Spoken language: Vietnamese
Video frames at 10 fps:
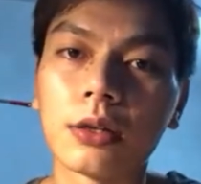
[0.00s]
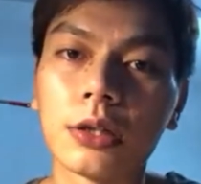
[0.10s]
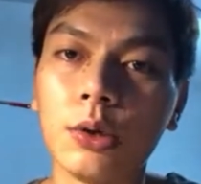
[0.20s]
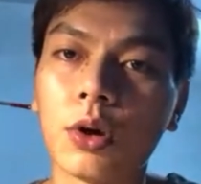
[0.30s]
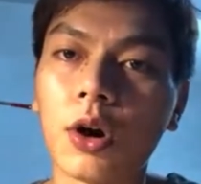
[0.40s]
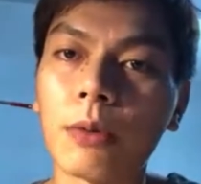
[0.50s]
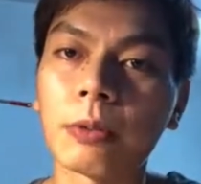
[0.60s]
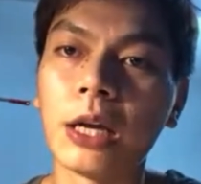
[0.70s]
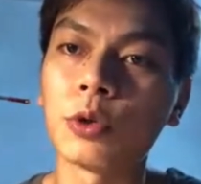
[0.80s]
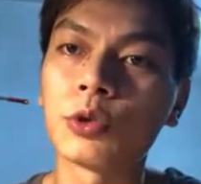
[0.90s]
chịu khó học
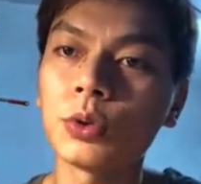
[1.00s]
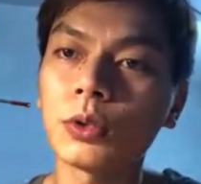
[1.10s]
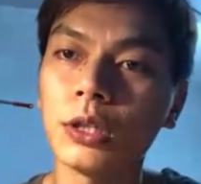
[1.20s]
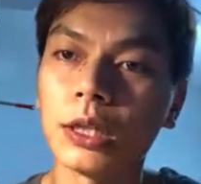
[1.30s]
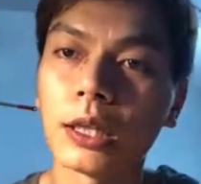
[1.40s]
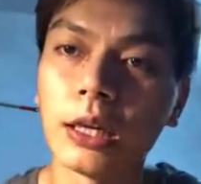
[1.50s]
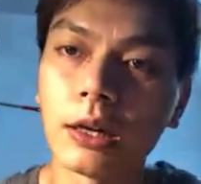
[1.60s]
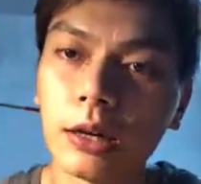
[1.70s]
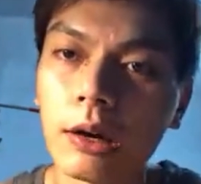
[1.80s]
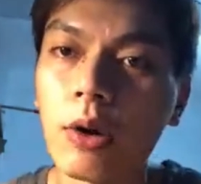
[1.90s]
tiếng một chút thôi thì
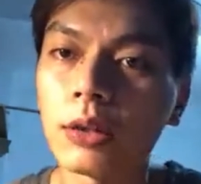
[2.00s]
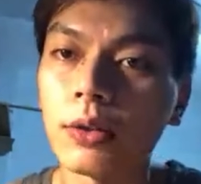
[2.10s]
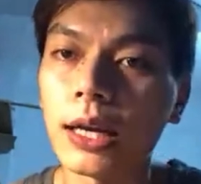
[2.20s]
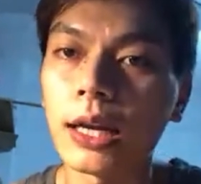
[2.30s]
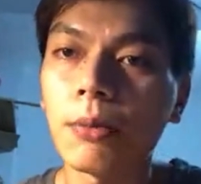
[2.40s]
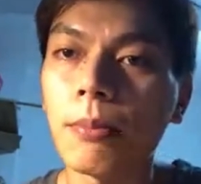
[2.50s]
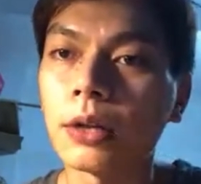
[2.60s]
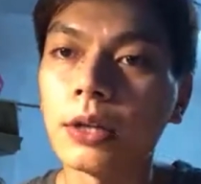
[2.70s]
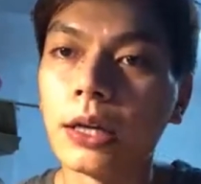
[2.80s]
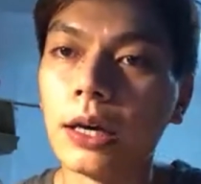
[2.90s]
hoàn toàn là các bạn
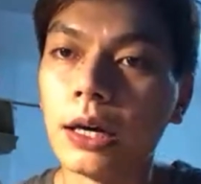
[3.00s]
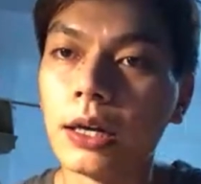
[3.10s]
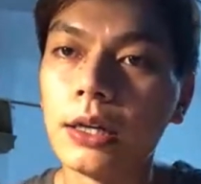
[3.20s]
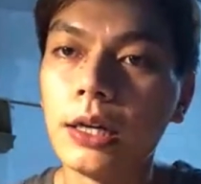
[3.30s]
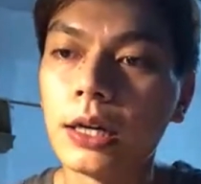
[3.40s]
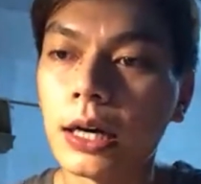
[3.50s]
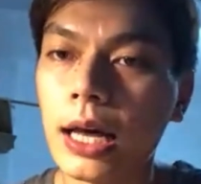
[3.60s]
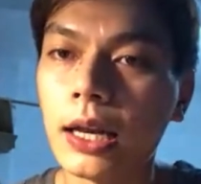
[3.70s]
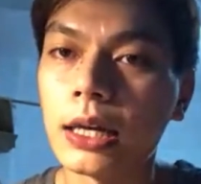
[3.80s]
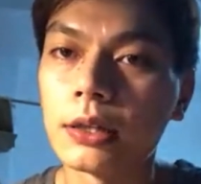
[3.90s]
có thể à, đi được
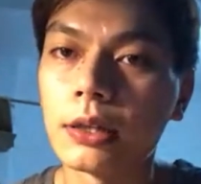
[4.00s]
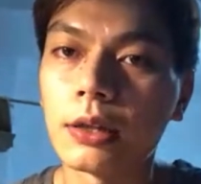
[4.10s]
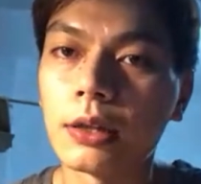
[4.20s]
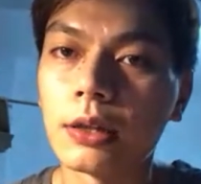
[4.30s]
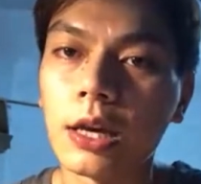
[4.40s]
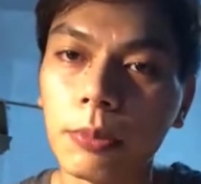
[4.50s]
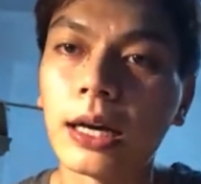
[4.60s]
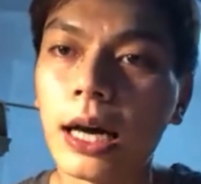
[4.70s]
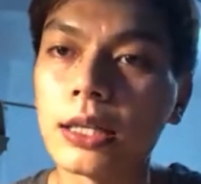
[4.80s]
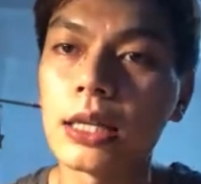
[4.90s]
khá là theo mình là
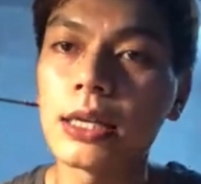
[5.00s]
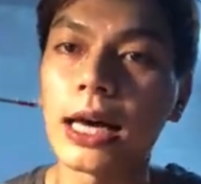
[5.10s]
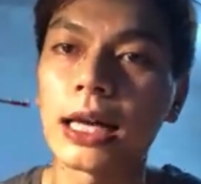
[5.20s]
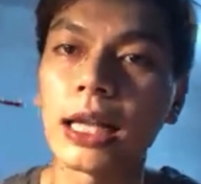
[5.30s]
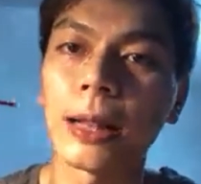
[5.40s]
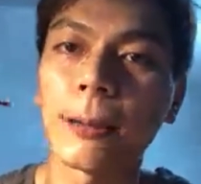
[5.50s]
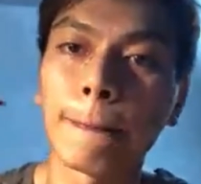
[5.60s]
khá là dễ dàng